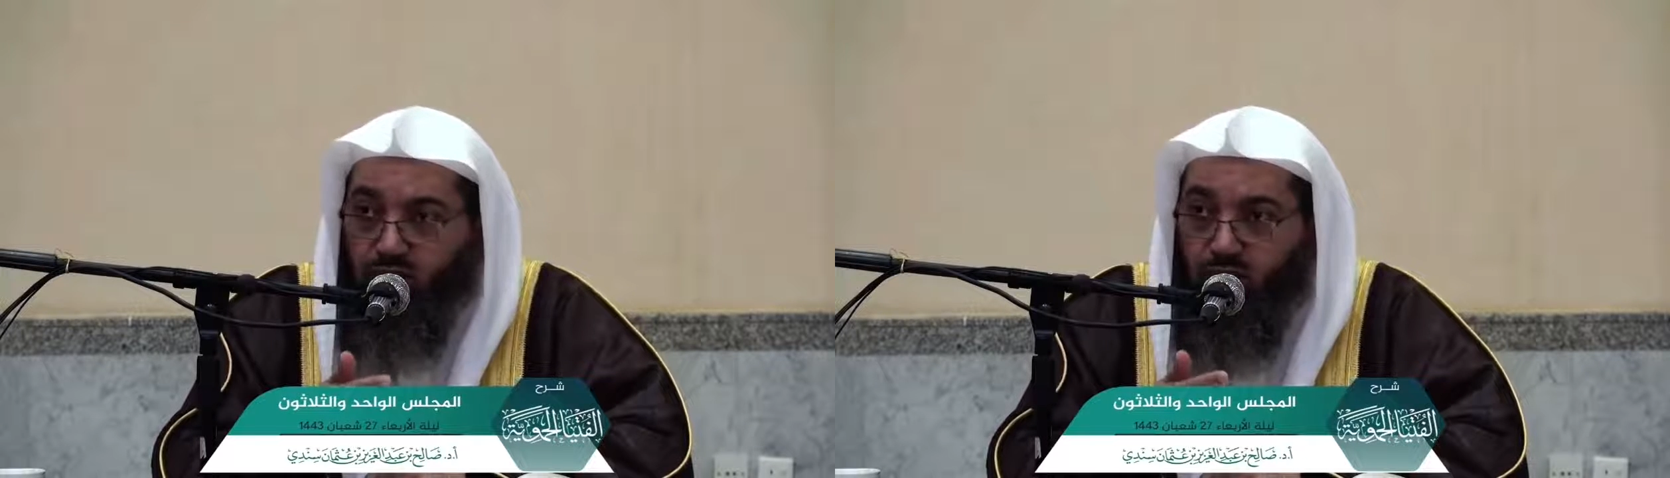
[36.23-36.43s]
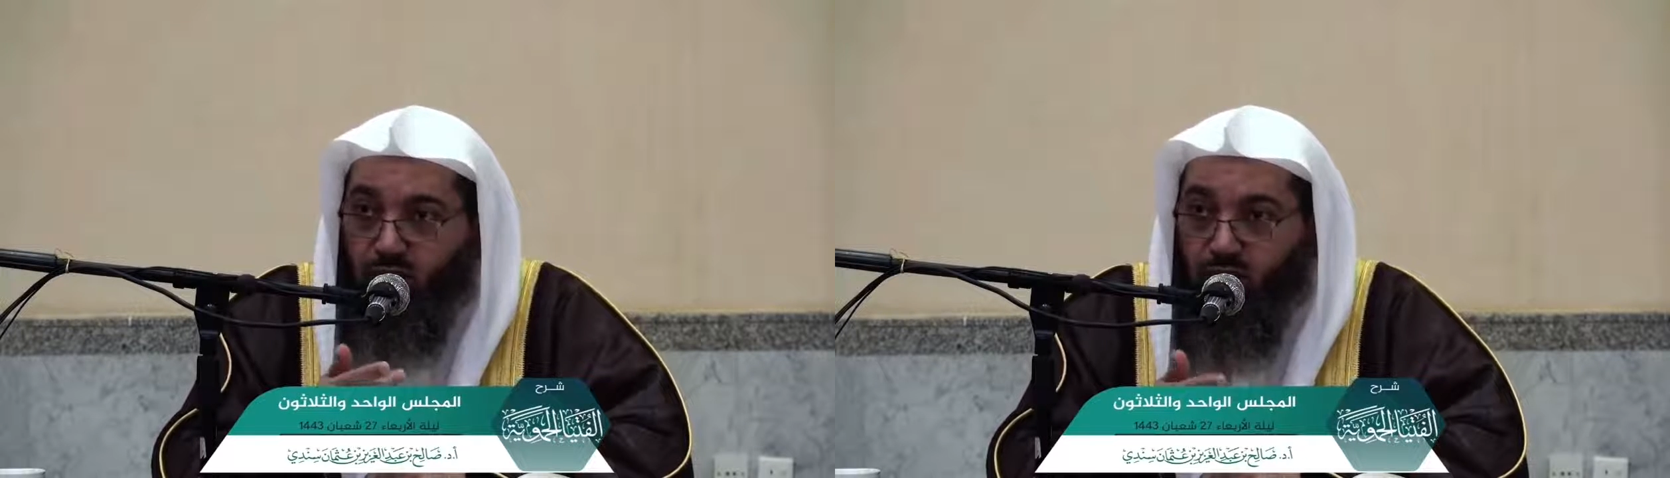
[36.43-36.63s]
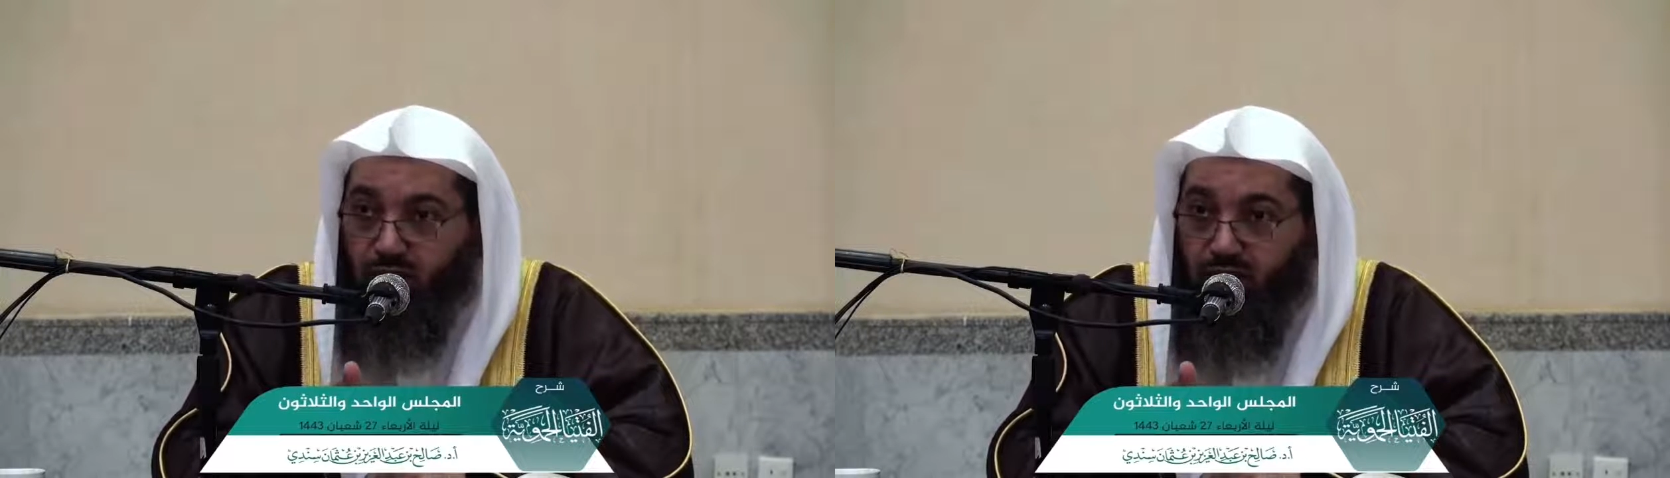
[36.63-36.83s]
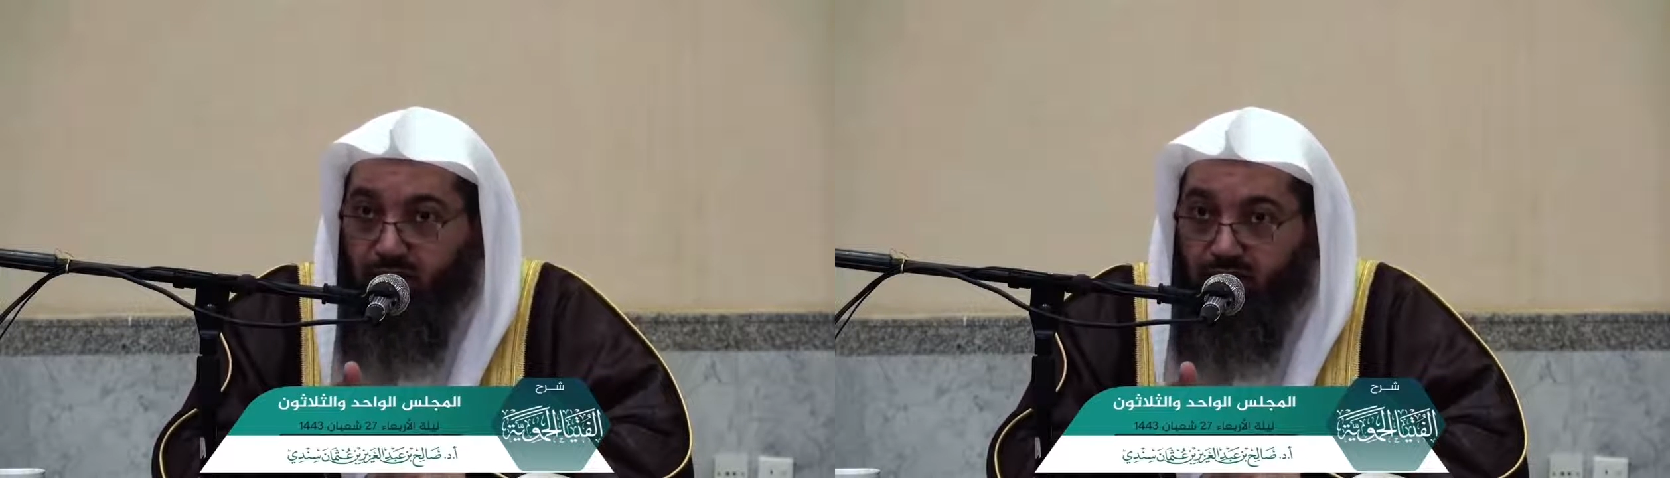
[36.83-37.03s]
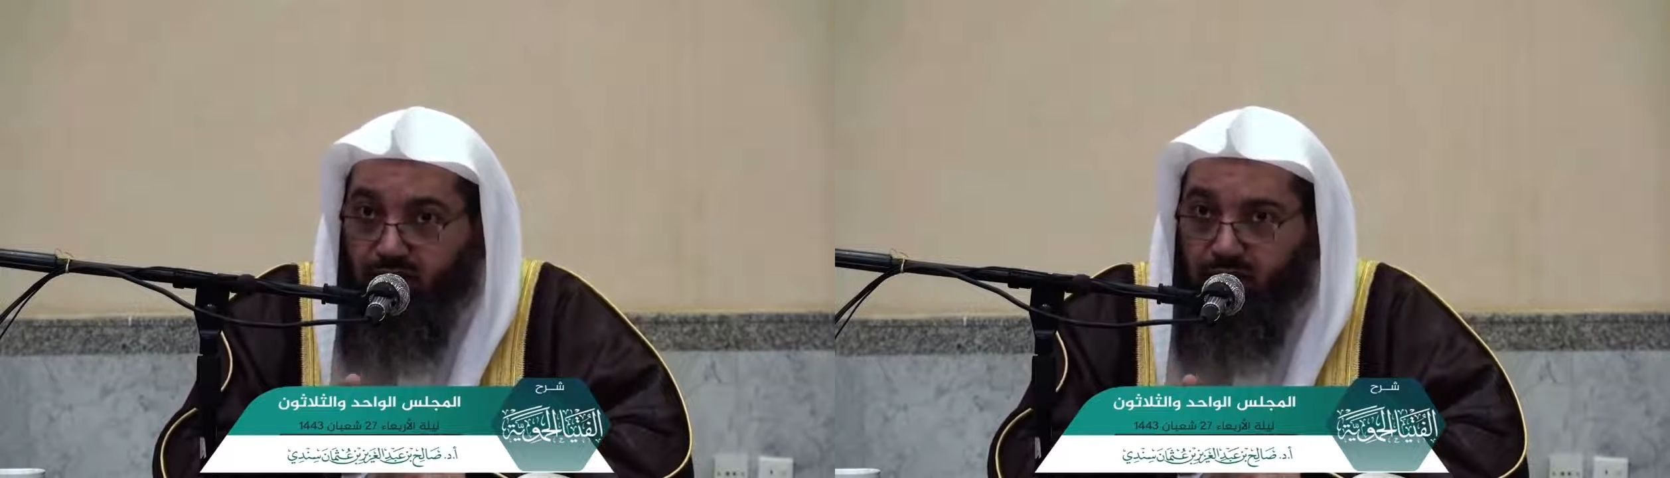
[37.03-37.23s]
في
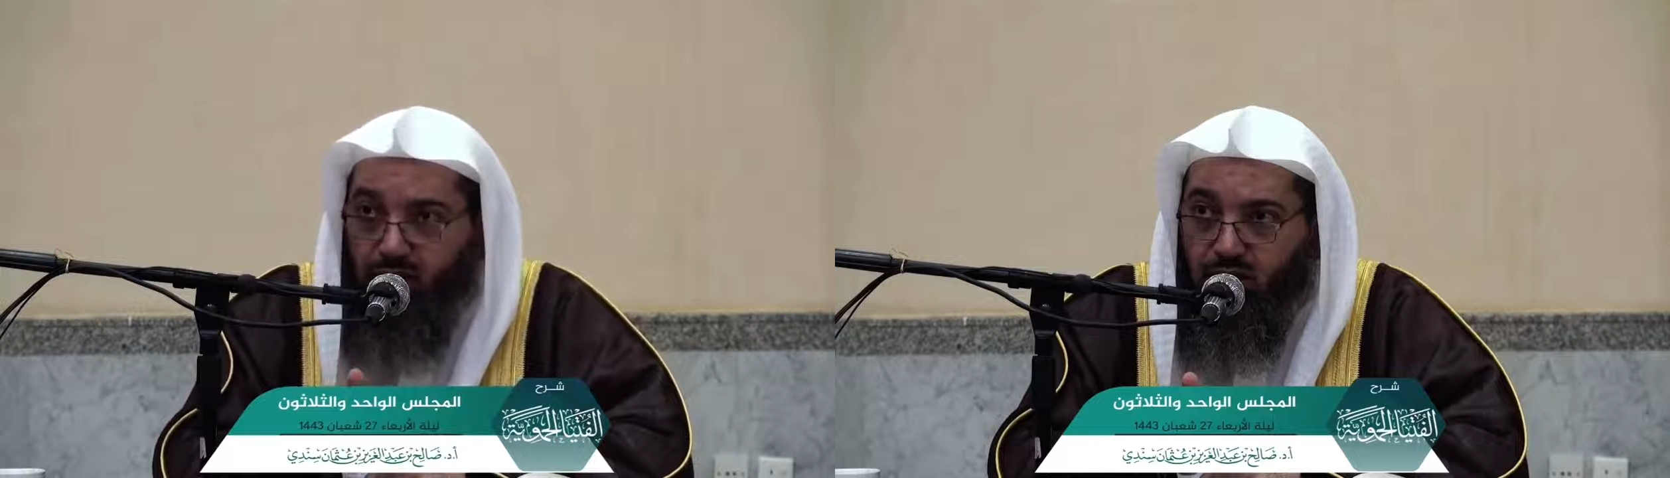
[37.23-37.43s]
المعضلات